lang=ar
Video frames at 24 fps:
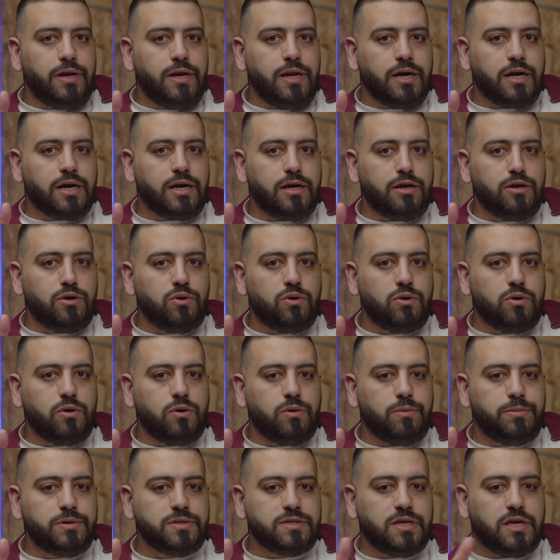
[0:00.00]
لك انه
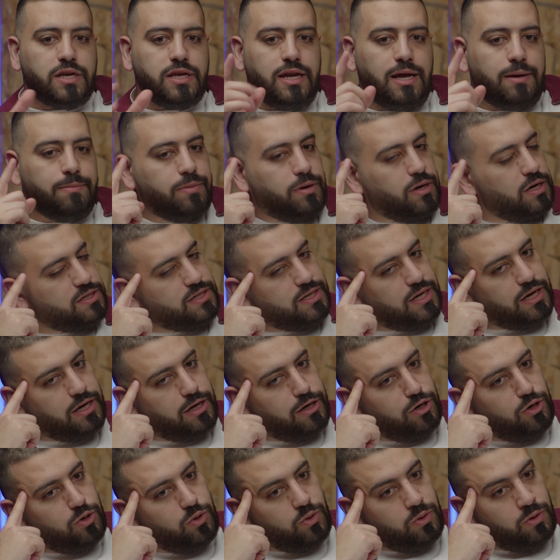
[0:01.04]
بصير يلعب براسك
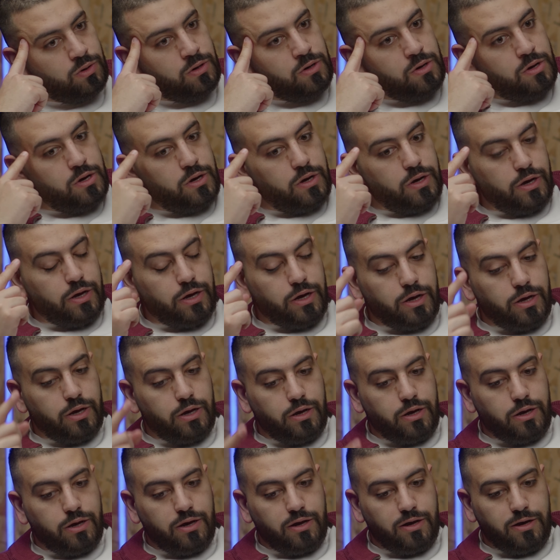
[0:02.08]
انه
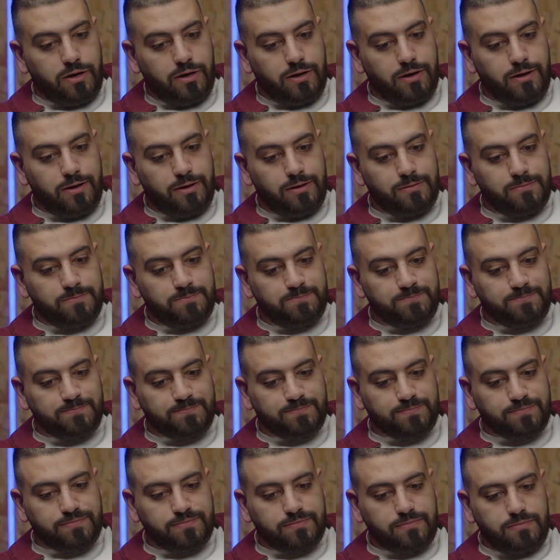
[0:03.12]
آه
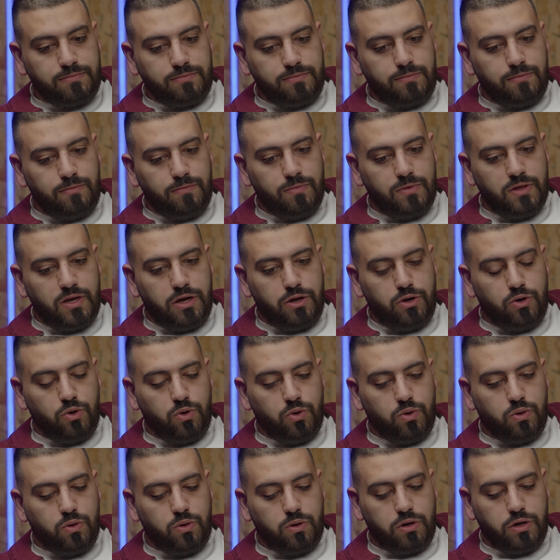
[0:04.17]

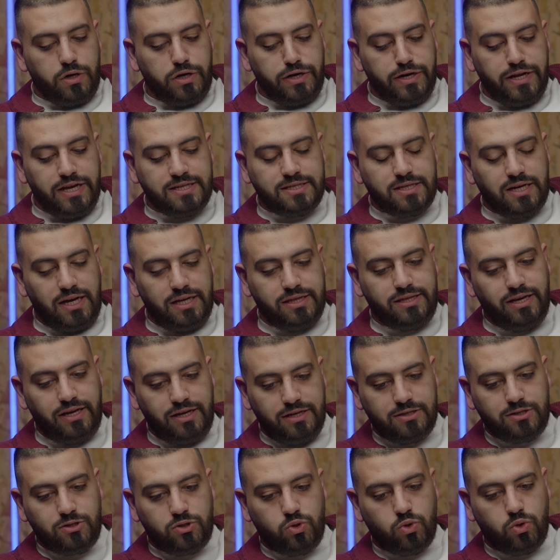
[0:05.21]
انه الناس رح
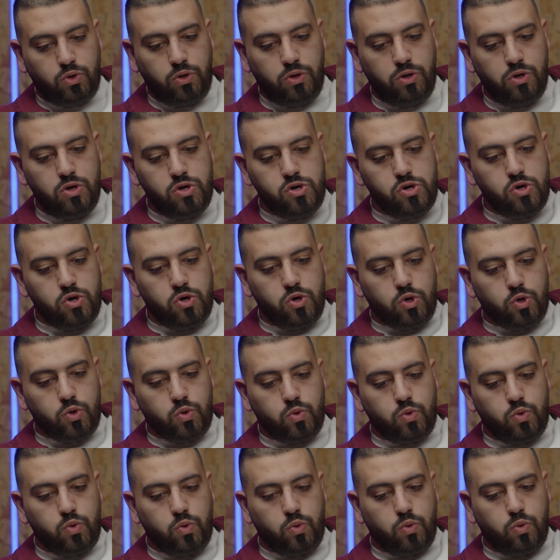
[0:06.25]
تحسده
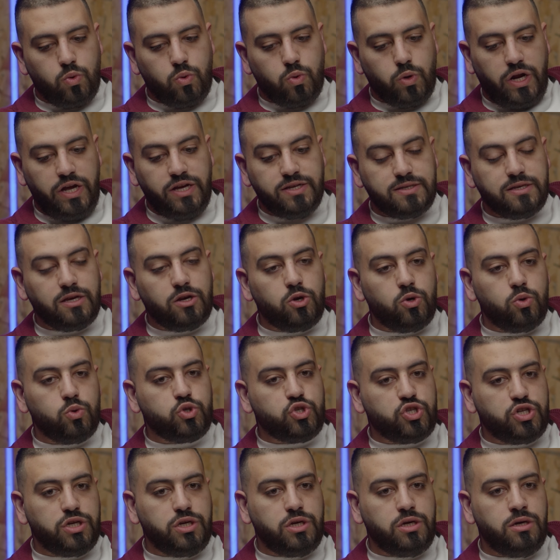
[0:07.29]
وراح يصير له
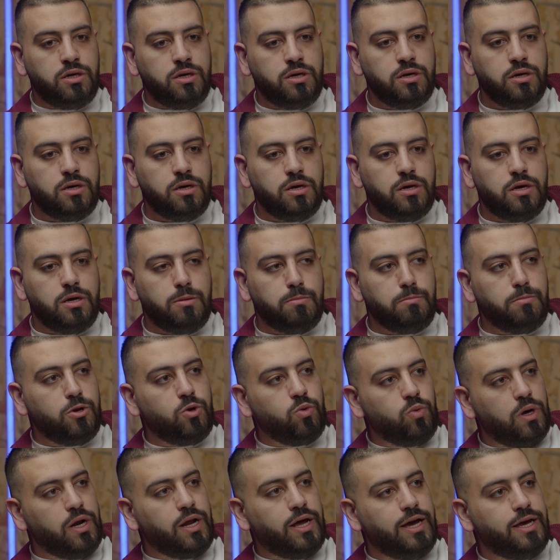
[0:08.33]
شيء من
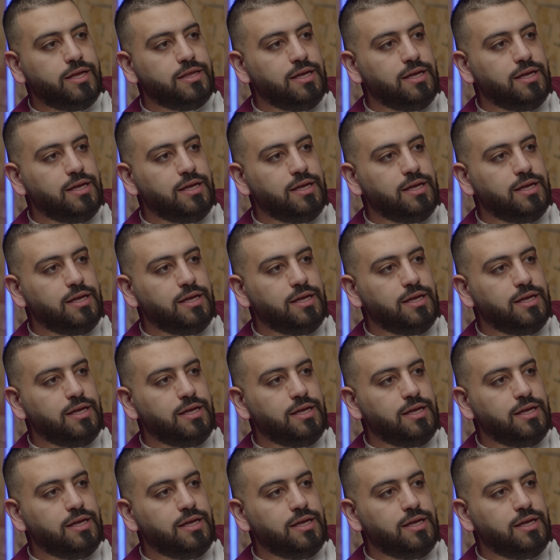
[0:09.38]
وراء هيدا